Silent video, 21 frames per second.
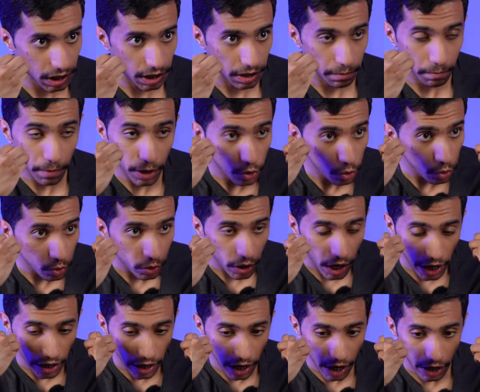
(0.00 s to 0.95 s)
اي
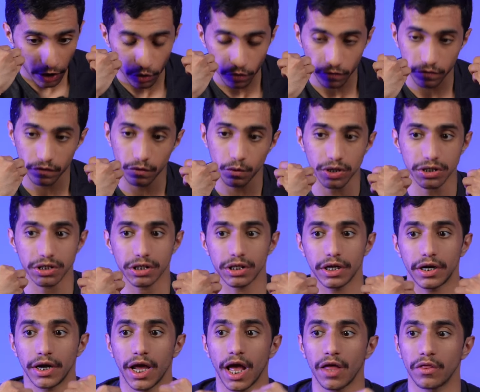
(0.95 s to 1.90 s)
مقهور انا انه في الوسط
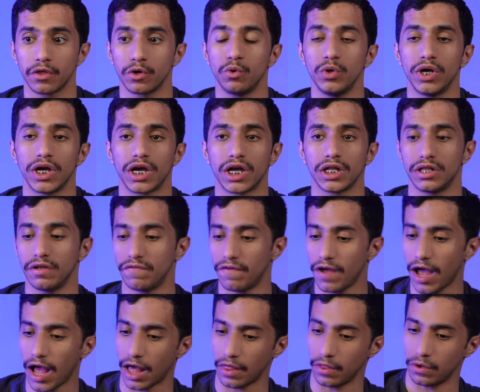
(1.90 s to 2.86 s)
الرياضي يقول لك
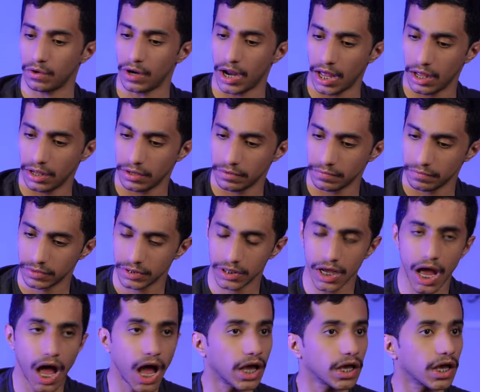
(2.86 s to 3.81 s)
الدفاع هذول
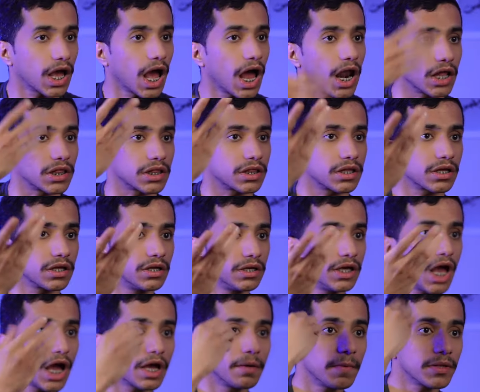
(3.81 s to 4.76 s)
يا اخي غلط
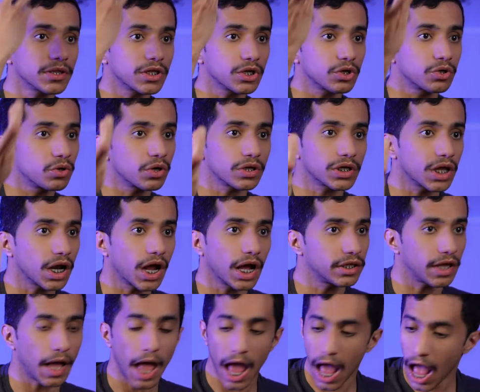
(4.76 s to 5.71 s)
يا اخي منطق كره
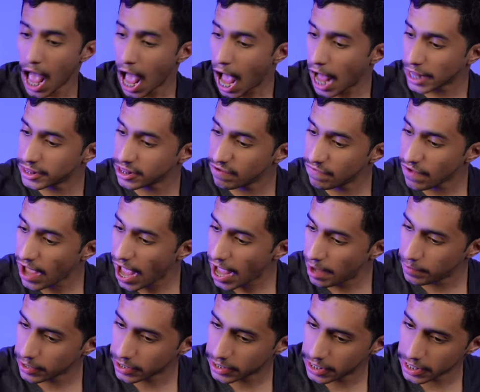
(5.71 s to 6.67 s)
القدم وش هو طيب الدفاع,
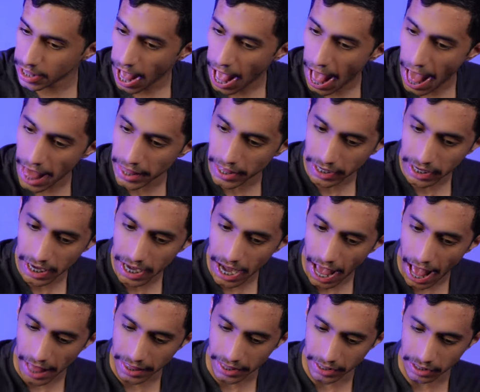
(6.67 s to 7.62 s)
الدفاع هذا كل
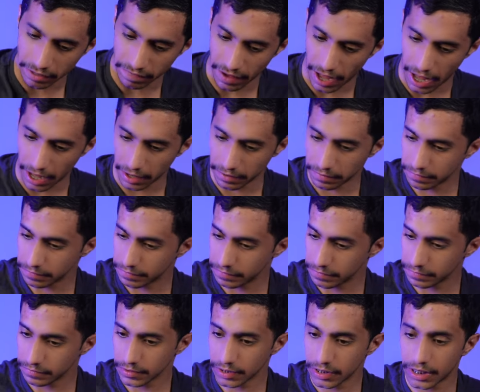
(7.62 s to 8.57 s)
هذا دفاع
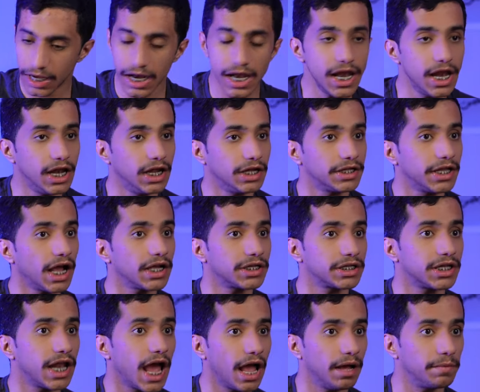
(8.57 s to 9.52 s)
كل ال
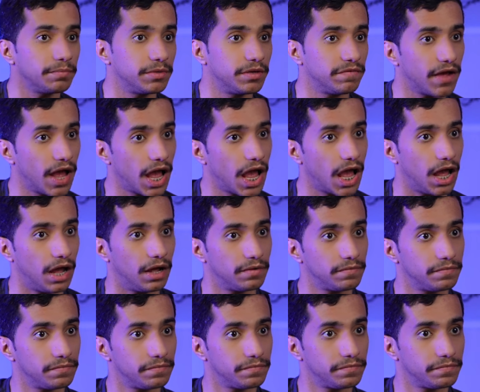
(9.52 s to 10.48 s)
11 لاعب كل هذا دفاع.
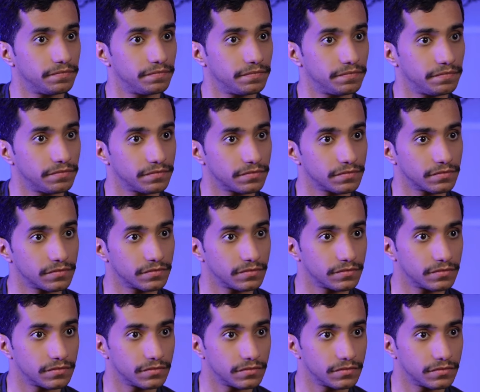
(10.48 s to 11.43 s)
بس انت
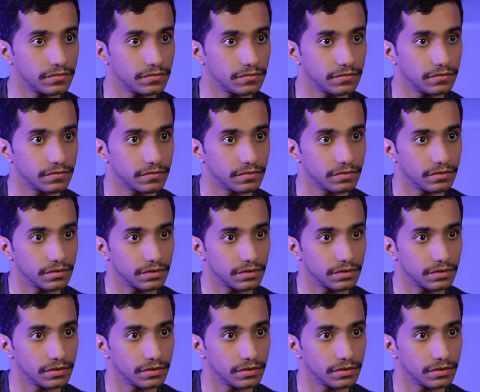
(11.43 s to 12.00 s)
مركز لي على مهاجم